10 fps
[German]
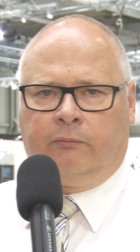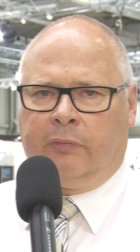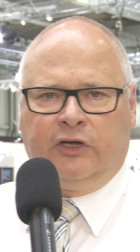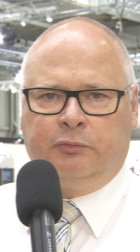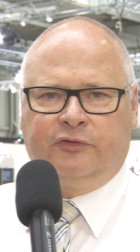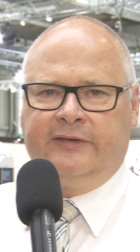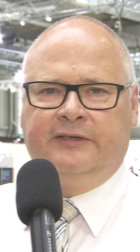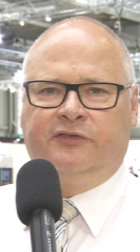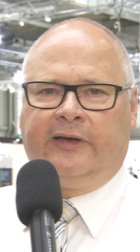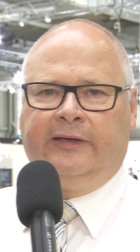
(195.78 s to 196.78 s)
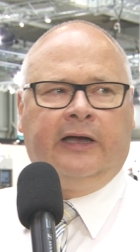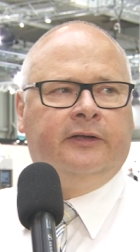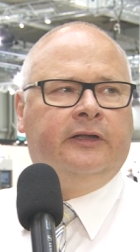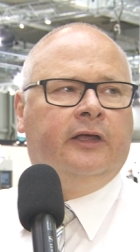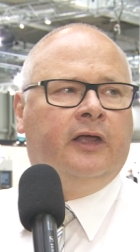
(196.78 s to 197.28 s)
beispielsweise in zwei
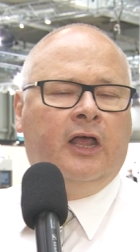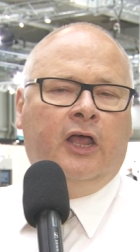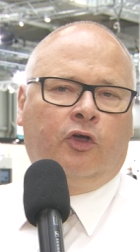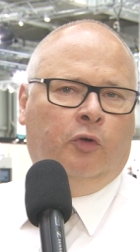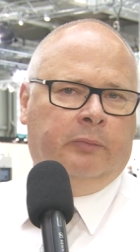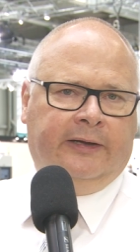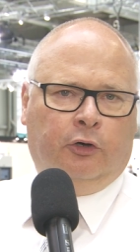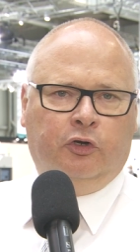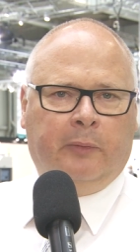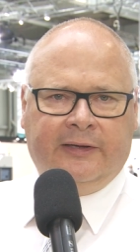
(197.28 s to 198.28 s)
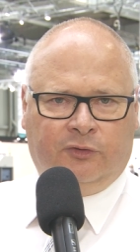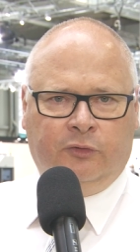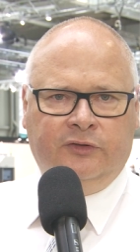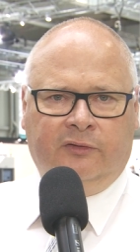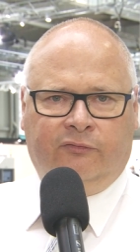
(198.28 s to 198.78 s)
Jahren eine komplette
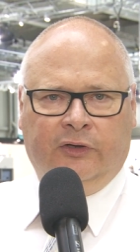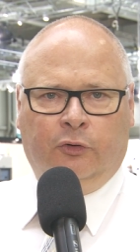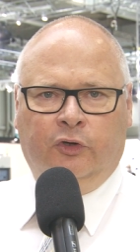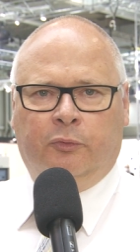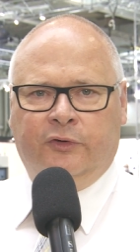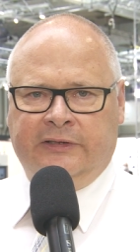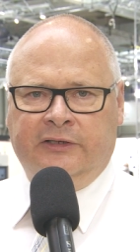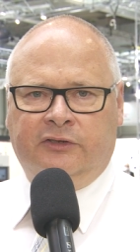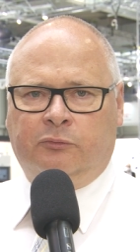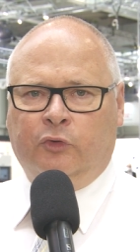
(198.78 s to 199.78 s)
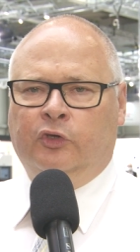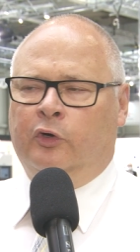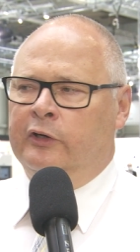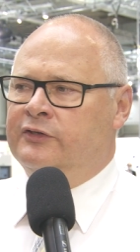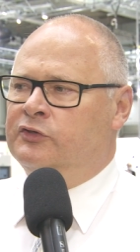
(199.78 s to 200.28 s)
Automation für eine
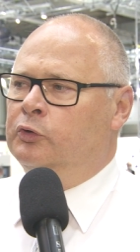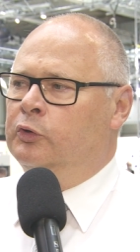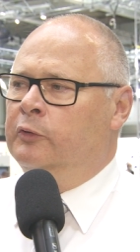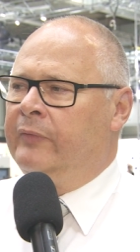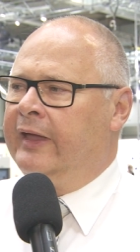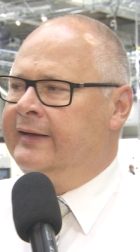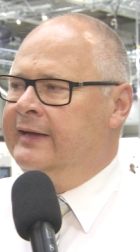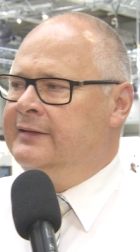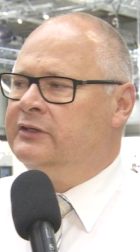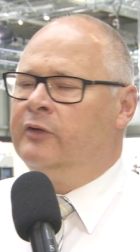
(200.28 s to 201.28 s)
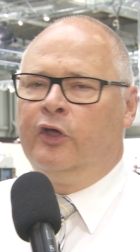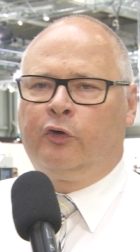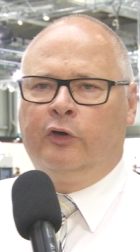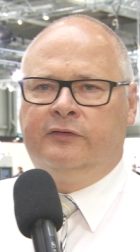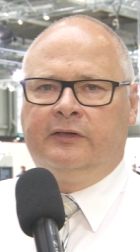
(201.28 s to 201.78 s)
100%-Kontrolle zu ergänzen,
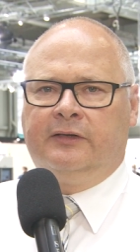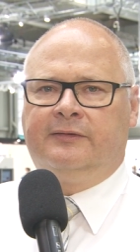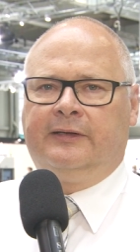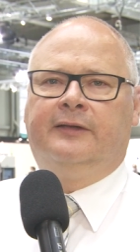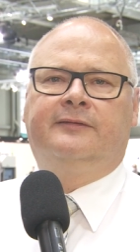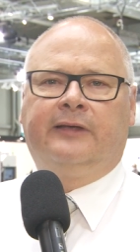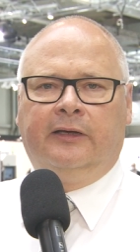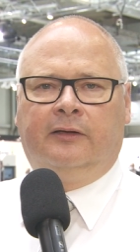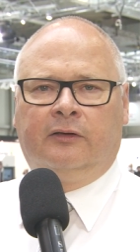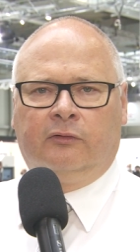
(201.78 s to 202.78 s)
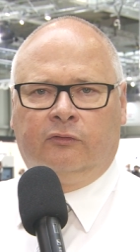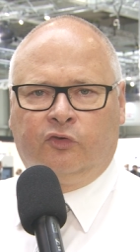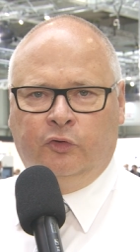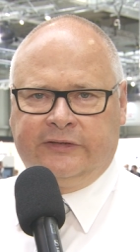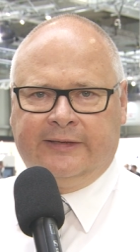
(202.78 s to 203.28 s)
können Sie dies jederzeit
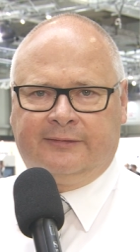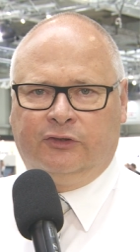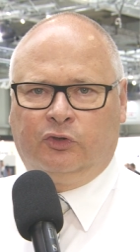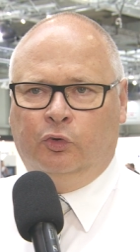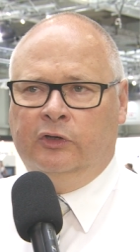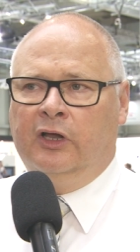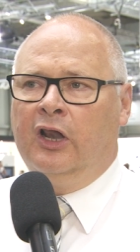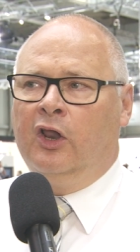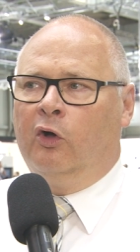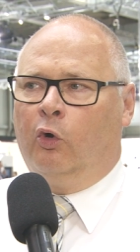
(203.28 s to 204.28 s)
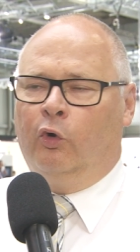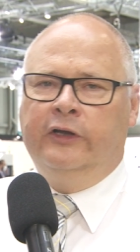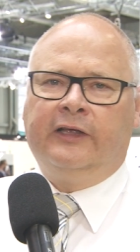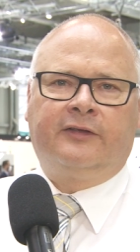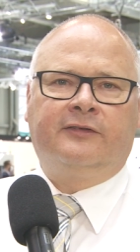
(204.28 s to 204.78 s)
zusätzlich tun, ohne
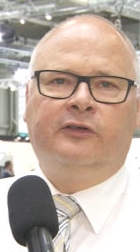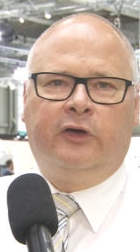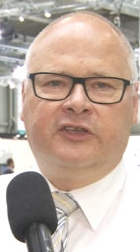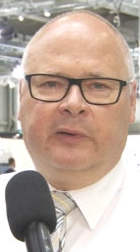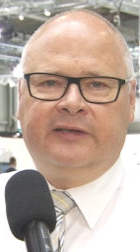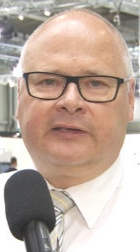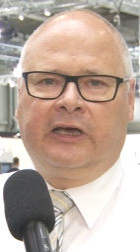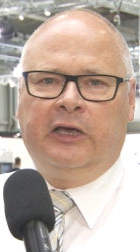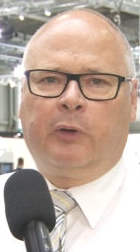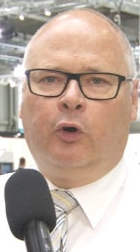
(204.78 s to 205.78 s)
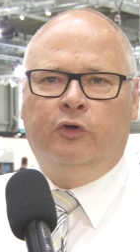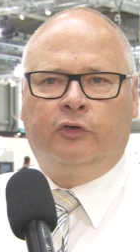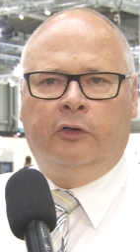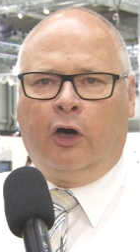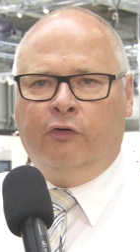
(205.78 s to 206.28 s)
dass Sie jetzt ein neues Messgerät braucht,
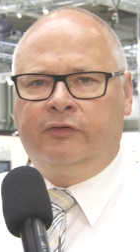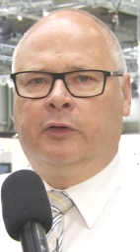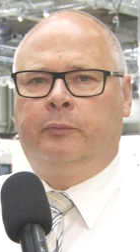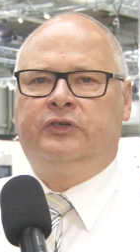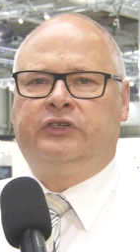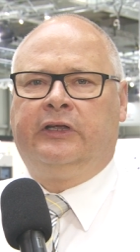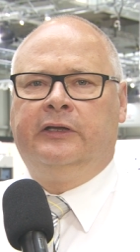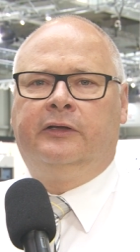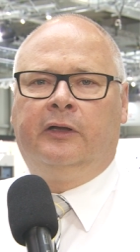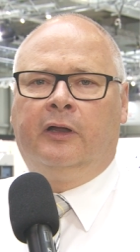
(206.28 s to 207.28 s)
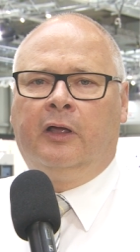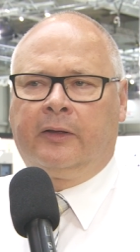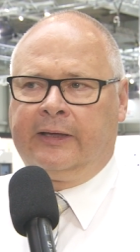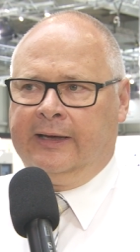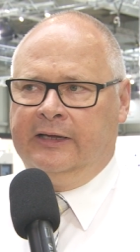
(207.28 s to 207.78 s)
sondern auf der bestehenden
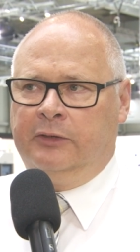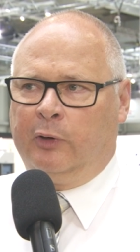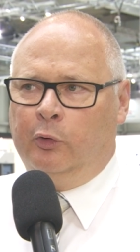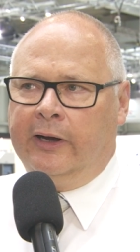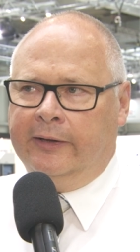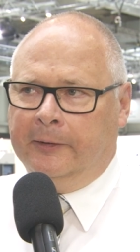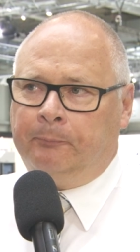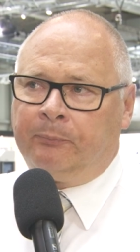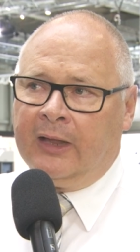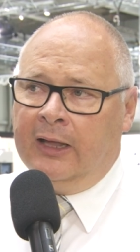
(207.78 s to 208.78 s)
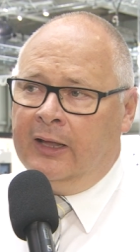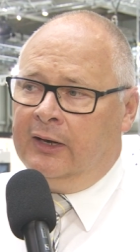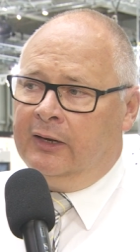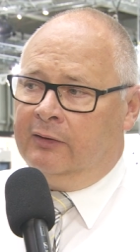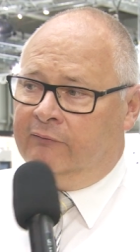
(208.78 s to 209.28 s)
Gerätebaureihe.
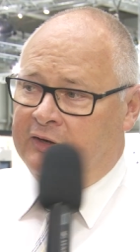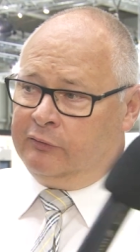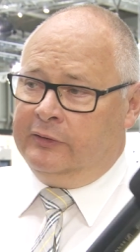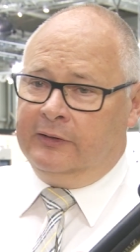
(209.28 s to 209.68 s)
Was?